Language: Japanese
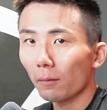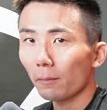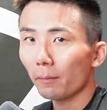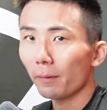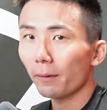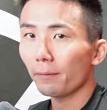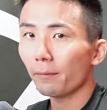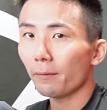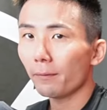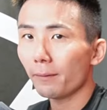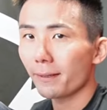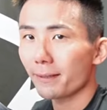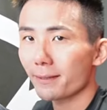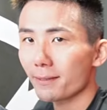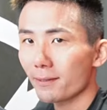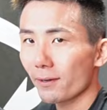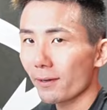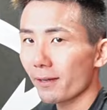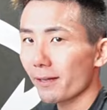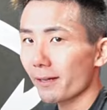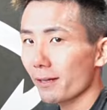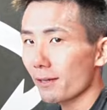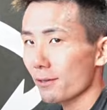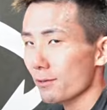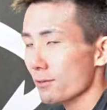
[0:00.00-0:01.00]
うも
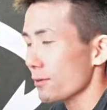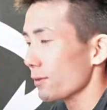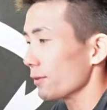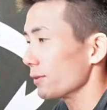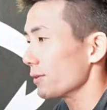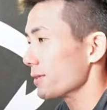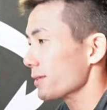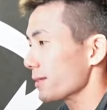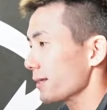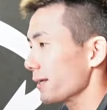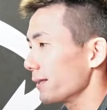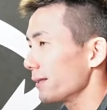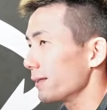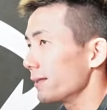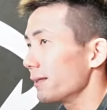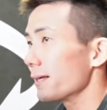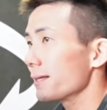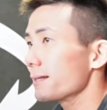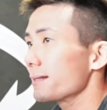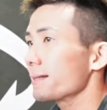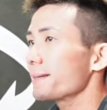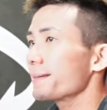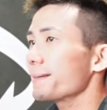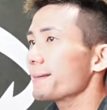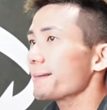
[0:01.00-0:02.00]
パフォーマンストレーナーのす之助で
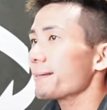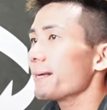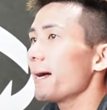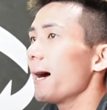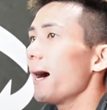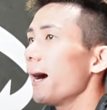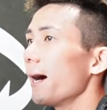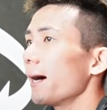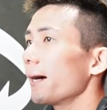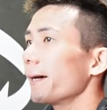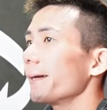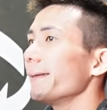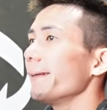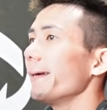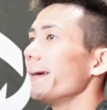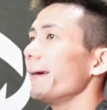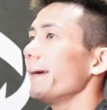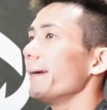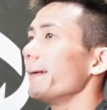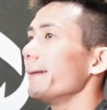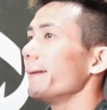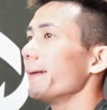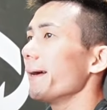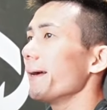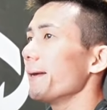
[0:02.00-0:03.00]
すさあ、
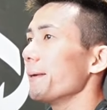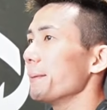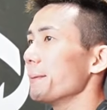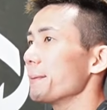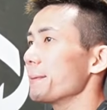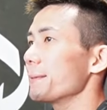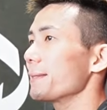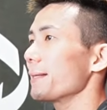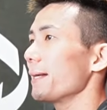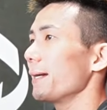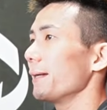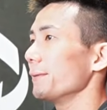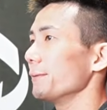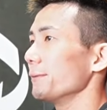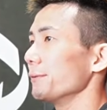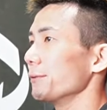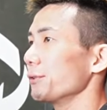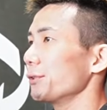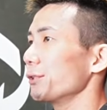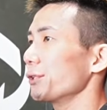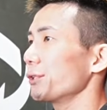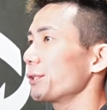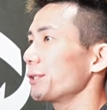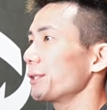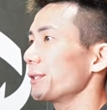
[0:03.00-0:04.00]
えー、ナヨンさんの
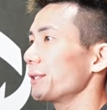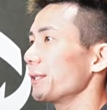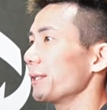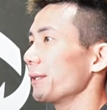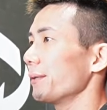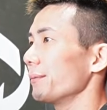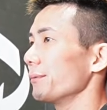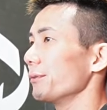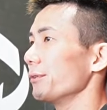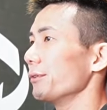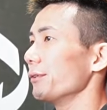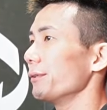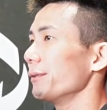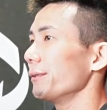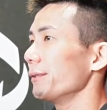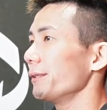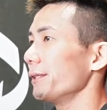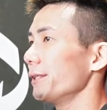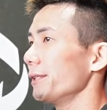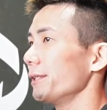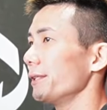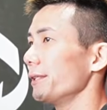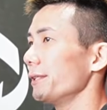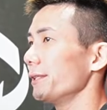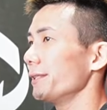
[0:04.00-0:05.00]
チッケム
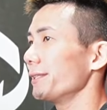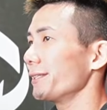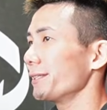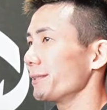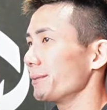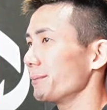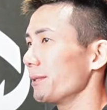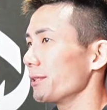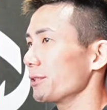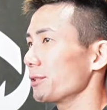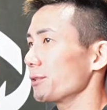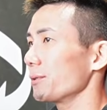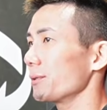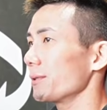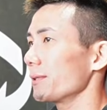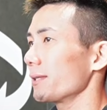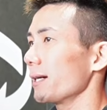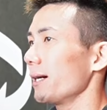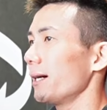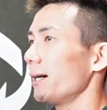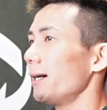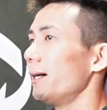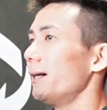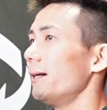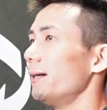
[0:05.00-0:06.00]
いきましょう
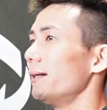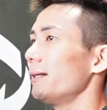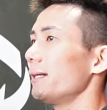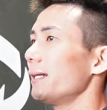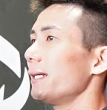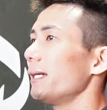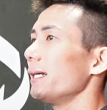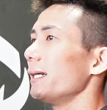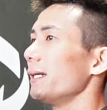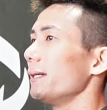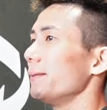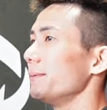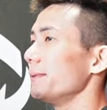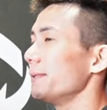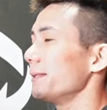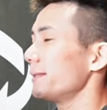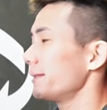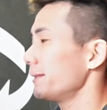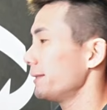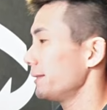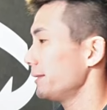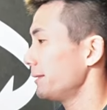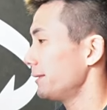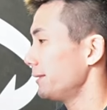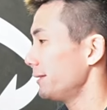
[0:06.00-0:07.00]
か
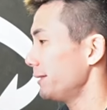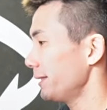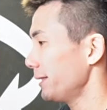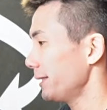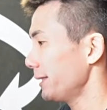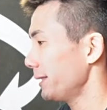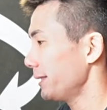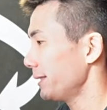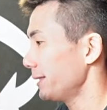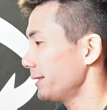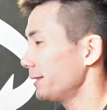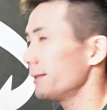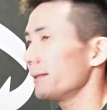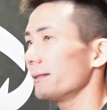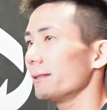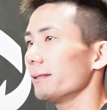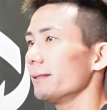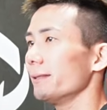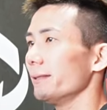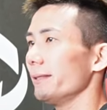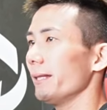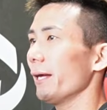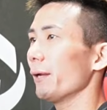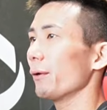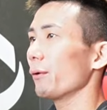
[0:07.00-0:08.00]
ABCD
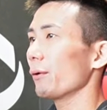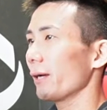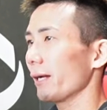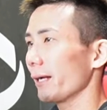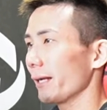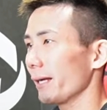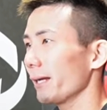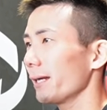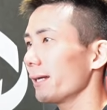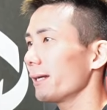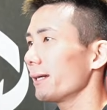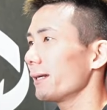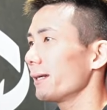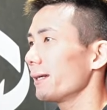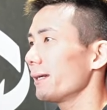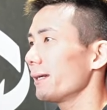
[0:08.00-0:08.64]
なのかね